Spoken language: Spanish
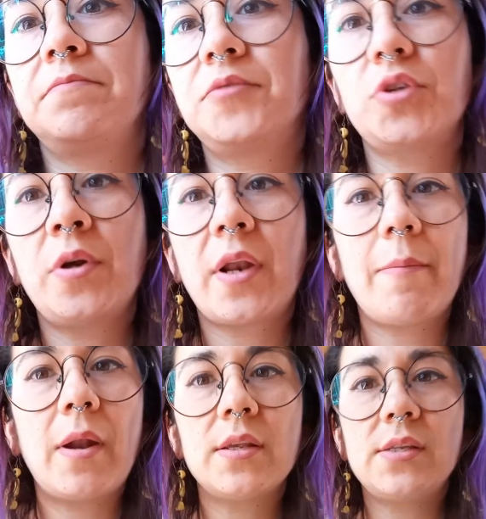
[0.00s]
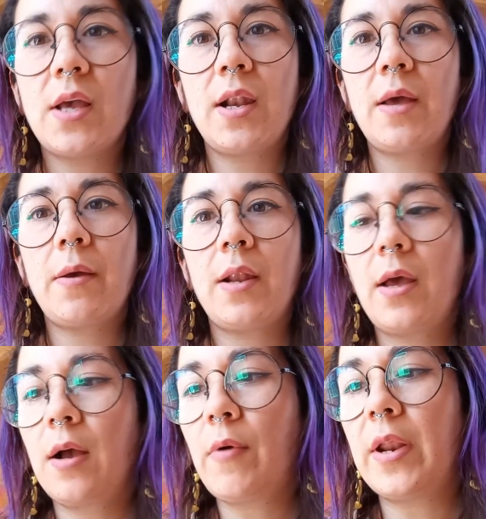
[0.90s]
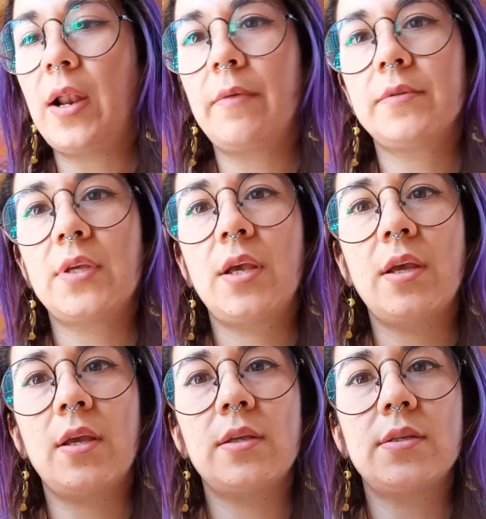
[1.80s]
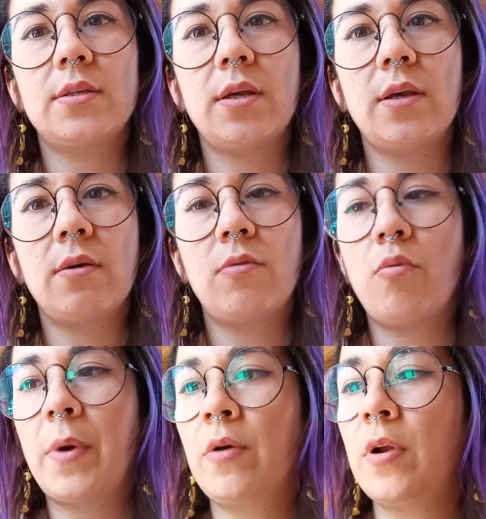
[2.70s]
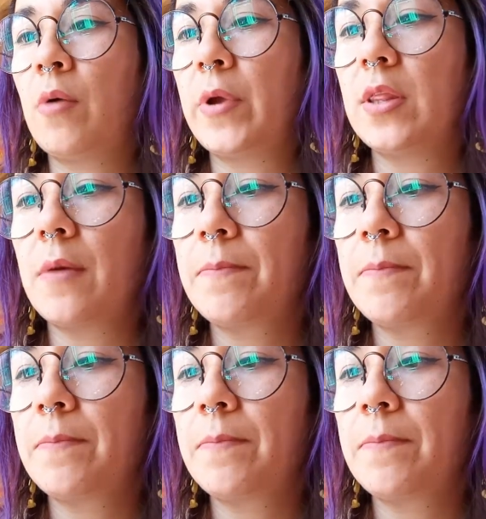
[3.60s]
Son re parecidas a las, acuarelas, se, ocupan con agüita.